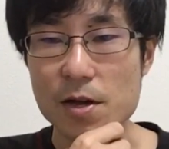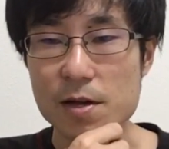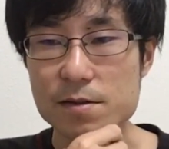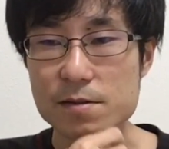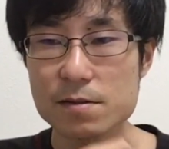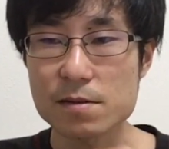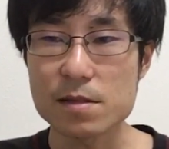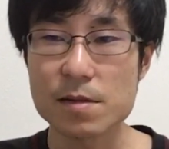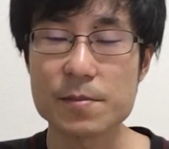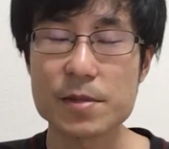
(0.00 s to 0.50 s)

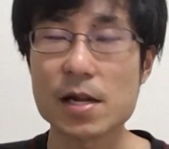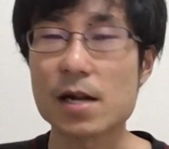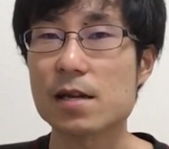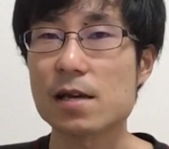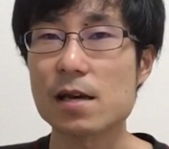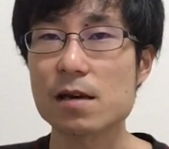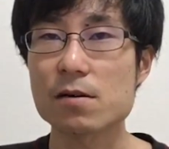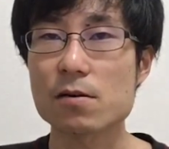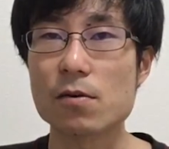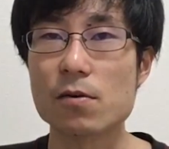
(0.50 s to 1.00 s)
住んでみたら
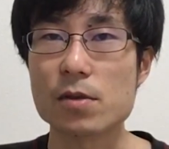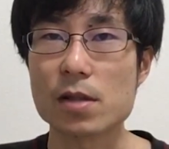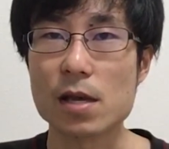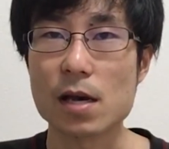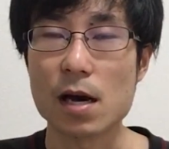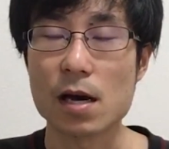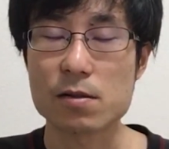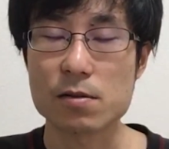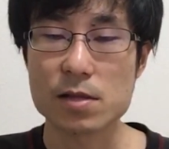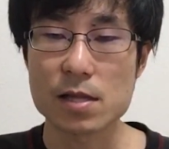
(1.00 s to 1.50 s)
結構ね
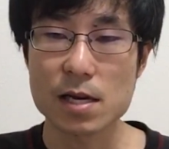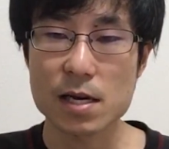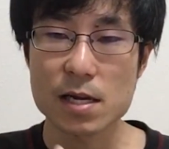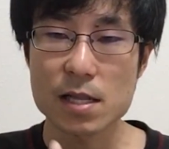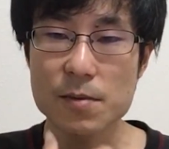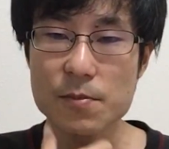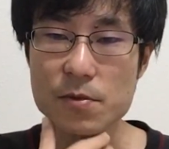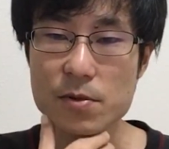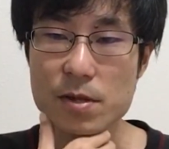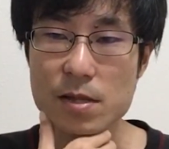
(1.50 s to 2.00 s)
あの田舎
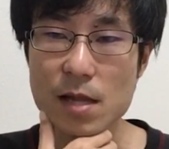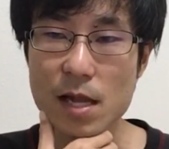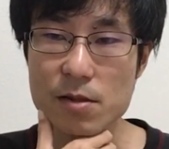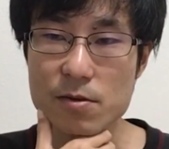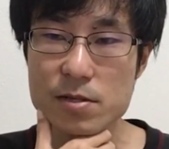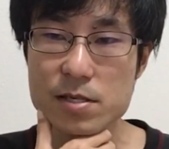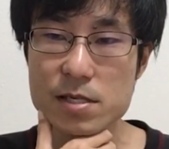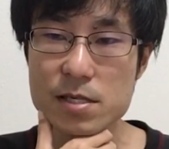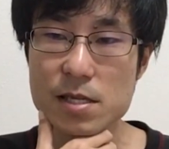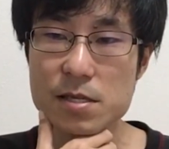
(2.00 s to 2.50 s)
でも
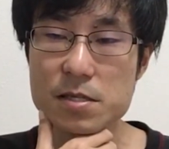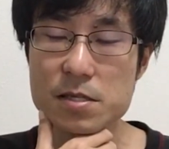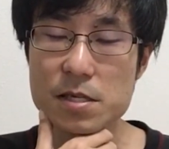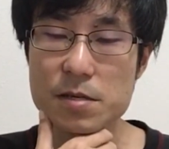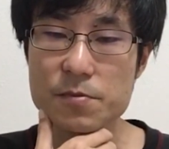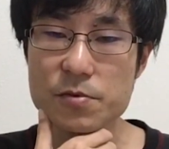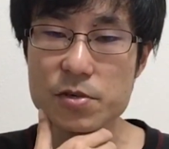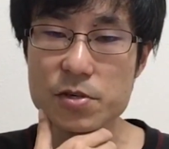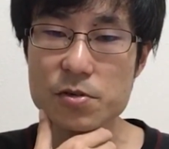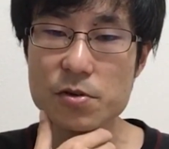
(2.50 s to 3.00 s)
楽しいですし
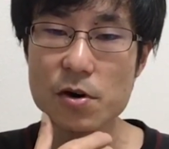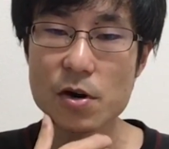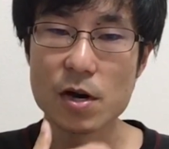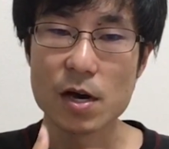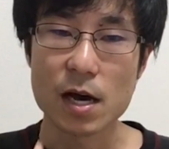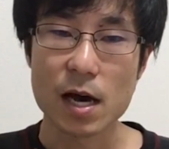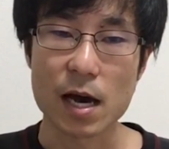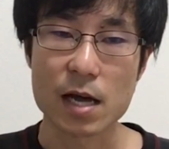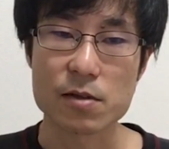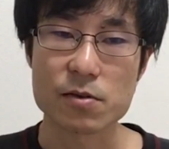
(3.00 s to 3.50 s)
むしろ
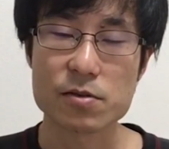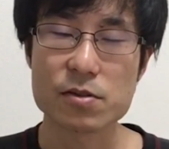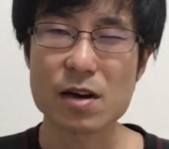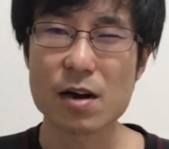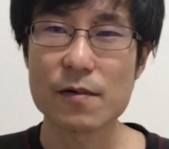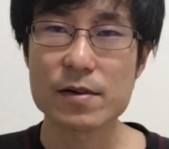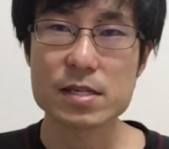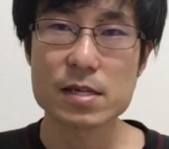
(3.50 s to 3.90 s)
あの人がわ